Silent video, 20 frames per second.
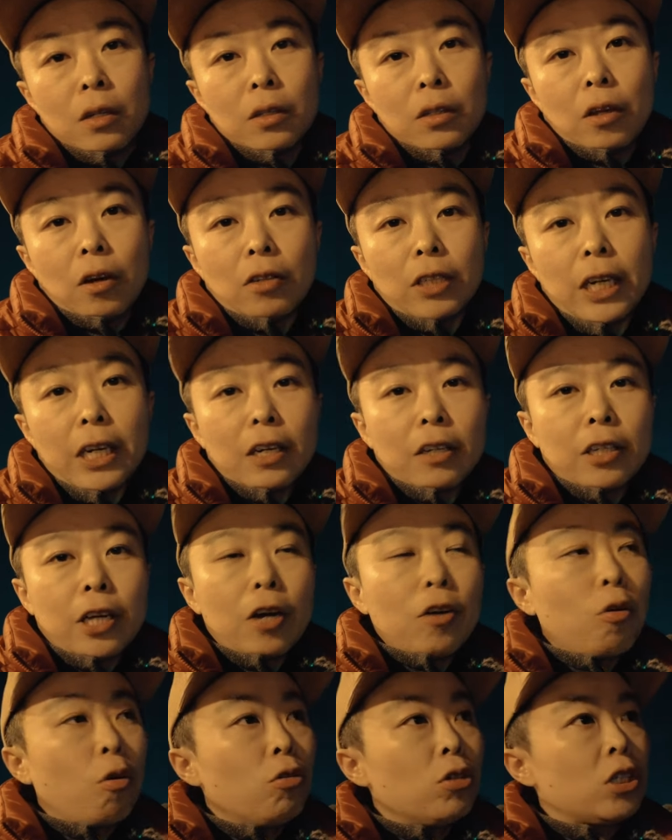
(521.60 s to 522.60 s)
等这个
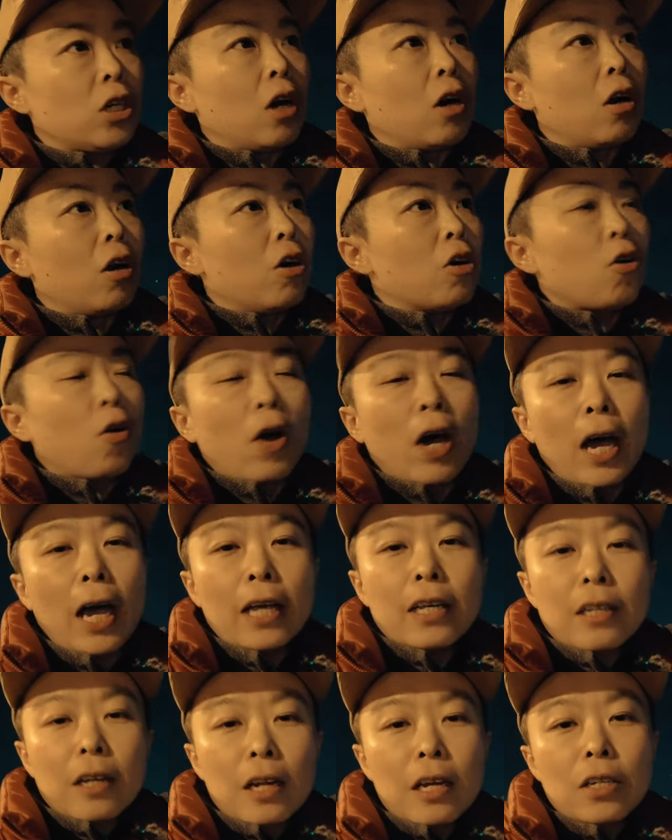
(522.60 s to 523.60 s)
天空整个都
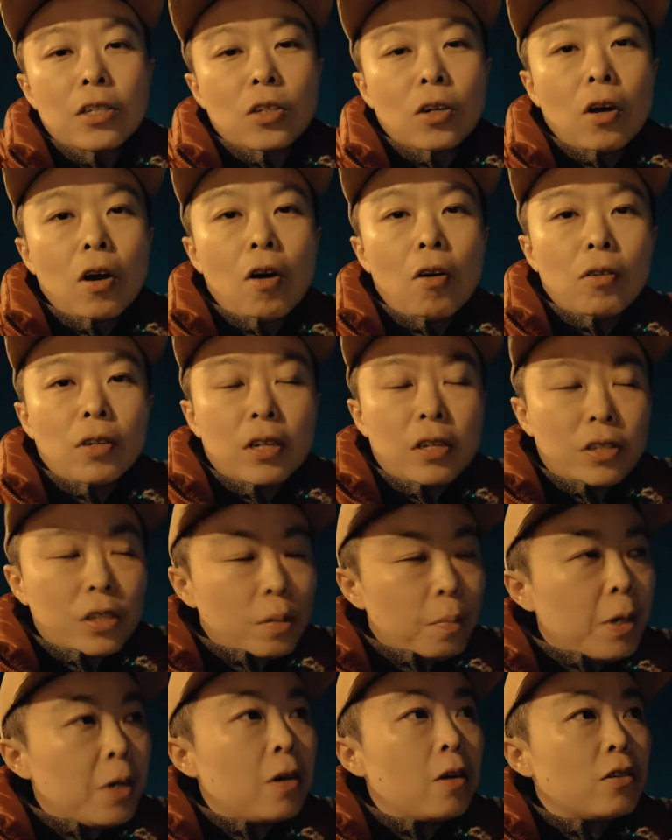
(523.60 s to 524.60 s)
黑下来之后呢，
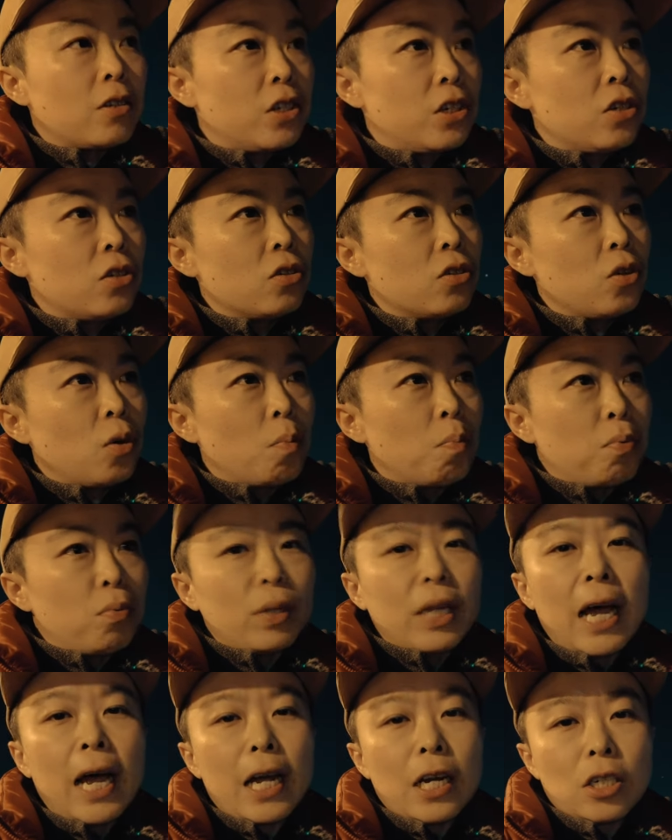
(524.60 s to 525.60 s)
基本上其实就
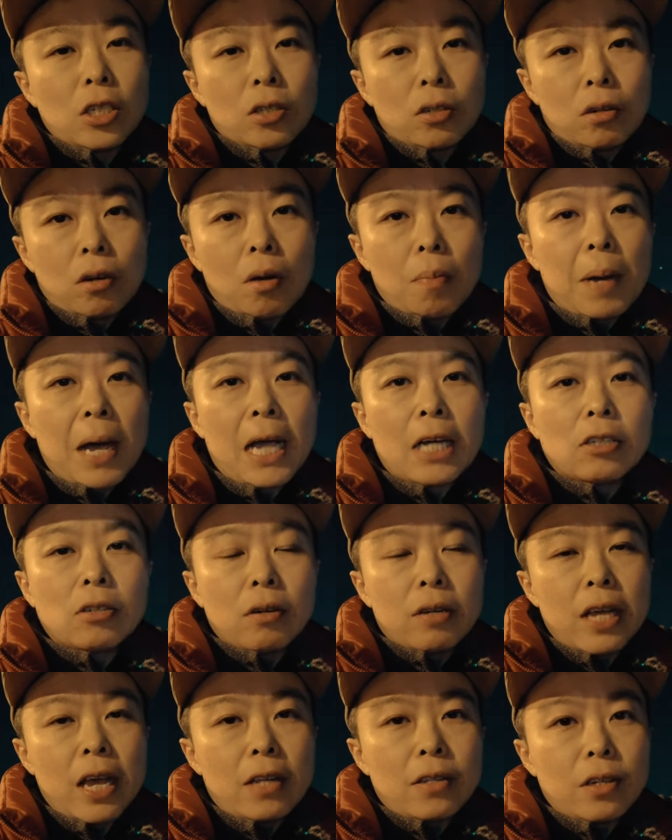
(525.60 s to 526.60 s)
不太适合拍
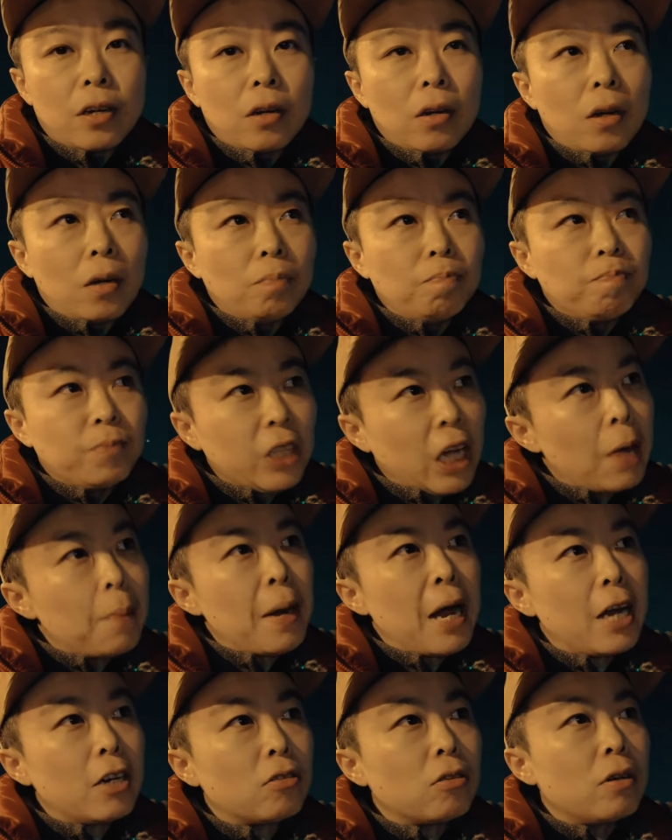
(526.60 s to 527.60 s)
摄夜景了。再
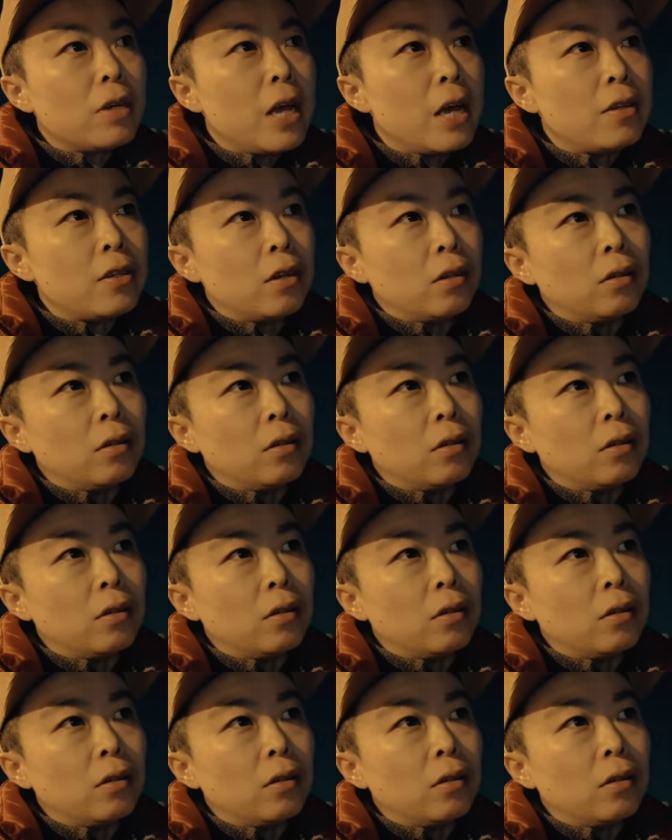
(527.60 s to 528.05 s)
拍摄夜景